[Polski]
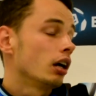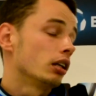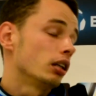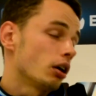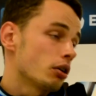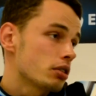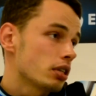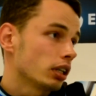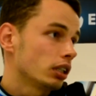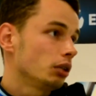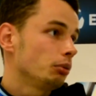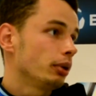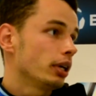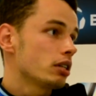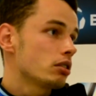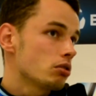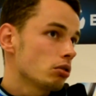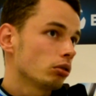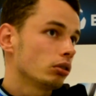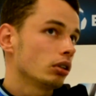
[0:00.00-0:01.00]
na ostatnim
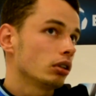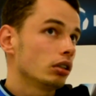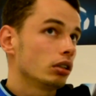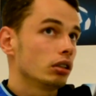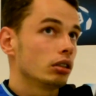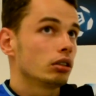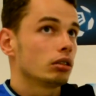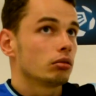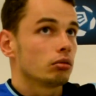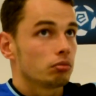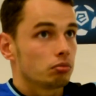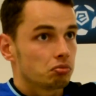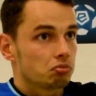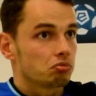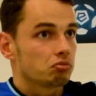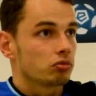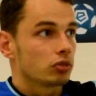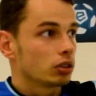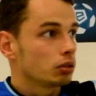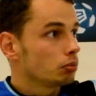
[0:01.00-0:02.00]
miejscu, to
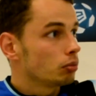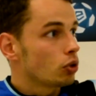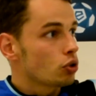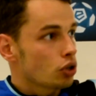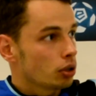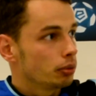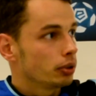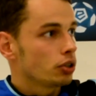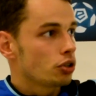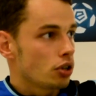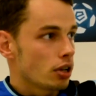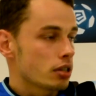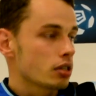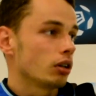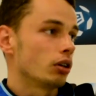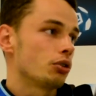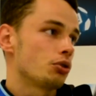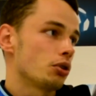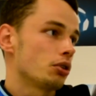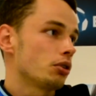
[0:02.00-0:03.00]
możemy źle
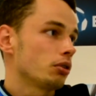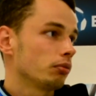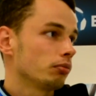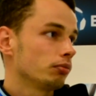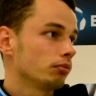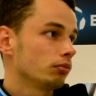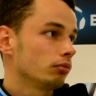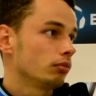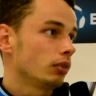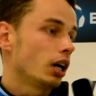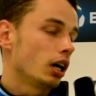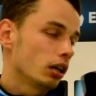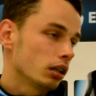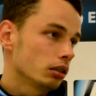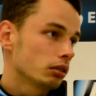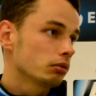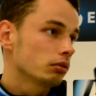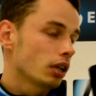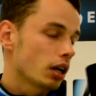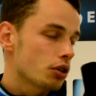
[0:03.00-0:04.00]
skończyć.
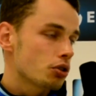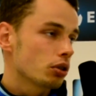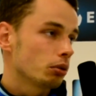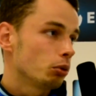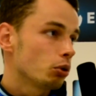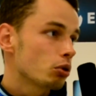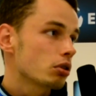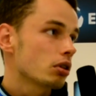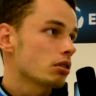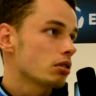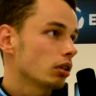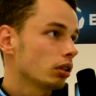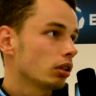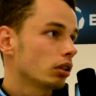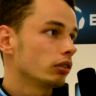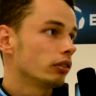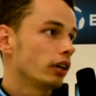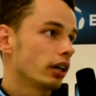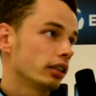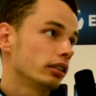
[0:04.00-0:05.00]
Ale każdy był
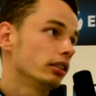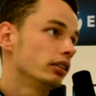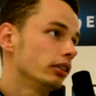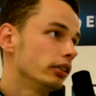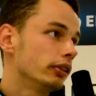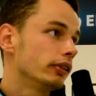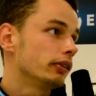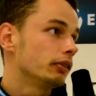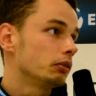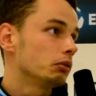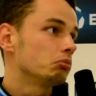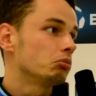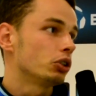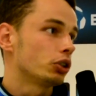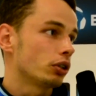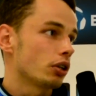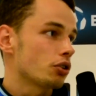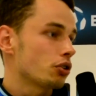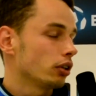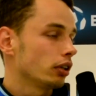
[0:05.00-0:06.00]
skoncentrowany i
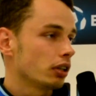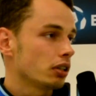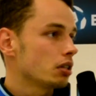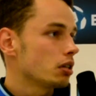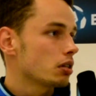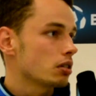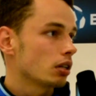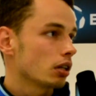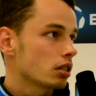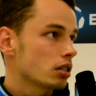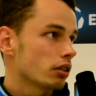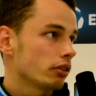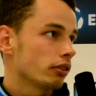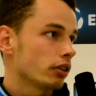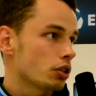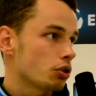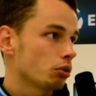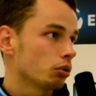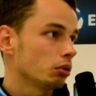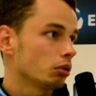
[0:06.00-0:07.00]
myślę, że nikt nie
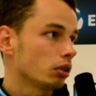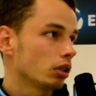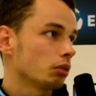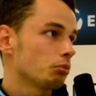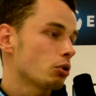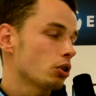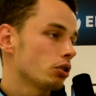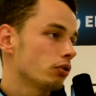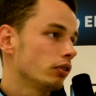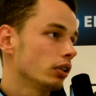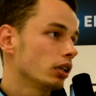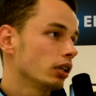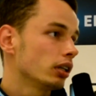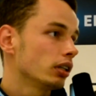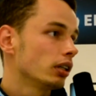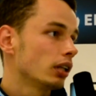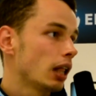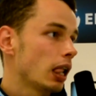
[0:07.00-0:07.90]
zlekceważył tutaj przeciwnika.